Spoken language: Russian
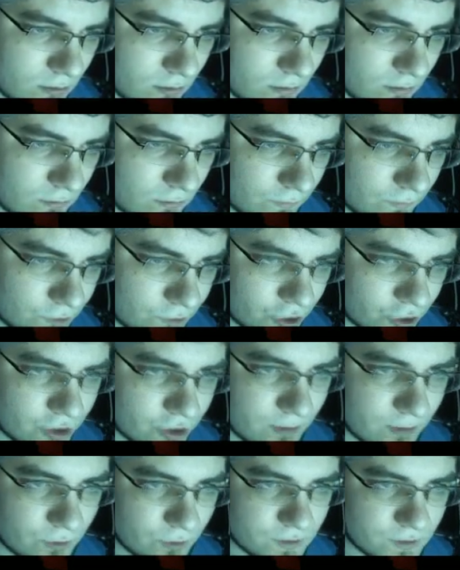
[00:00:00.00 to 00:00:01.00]
Все, что я
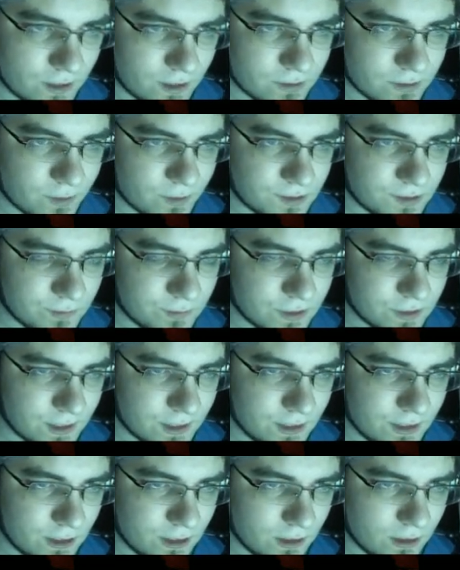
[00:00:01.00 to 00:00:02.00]
могу сказать, спасибо за
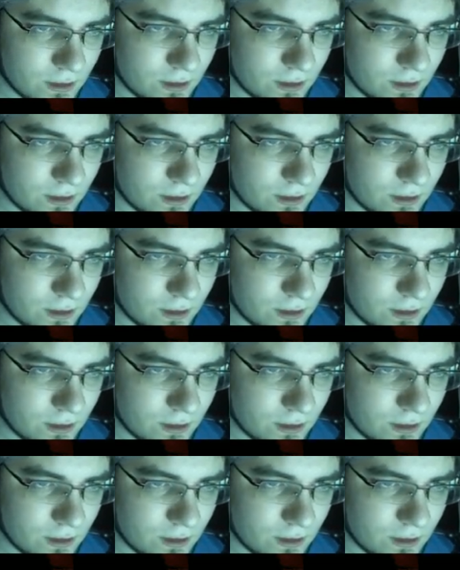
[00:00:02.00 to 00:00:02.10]
деньги.